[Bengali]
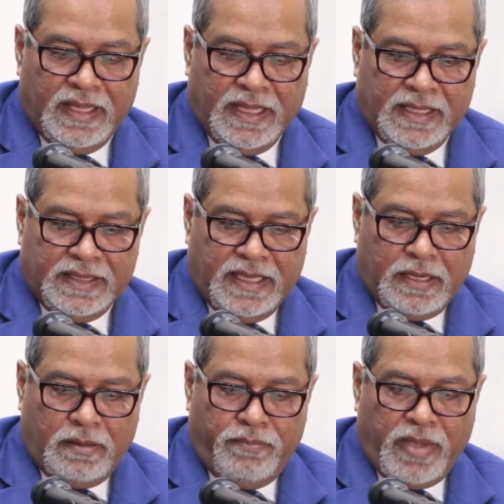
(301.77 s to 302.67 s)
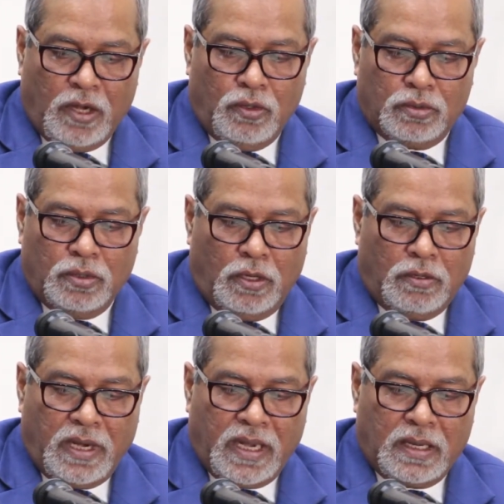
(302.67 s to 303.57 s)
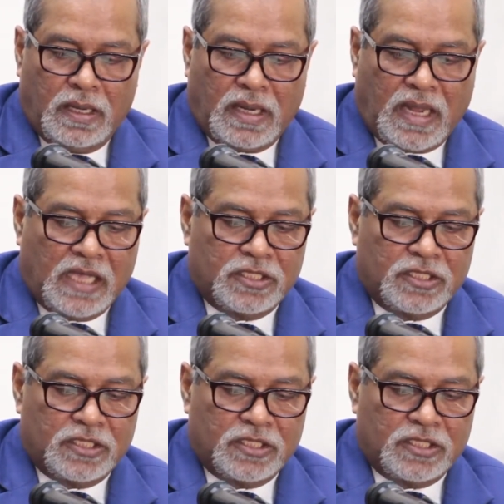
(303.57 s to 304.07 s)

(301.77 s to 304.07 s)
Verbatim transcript: কেন্দ্রের ব্যালট গণনার কাজ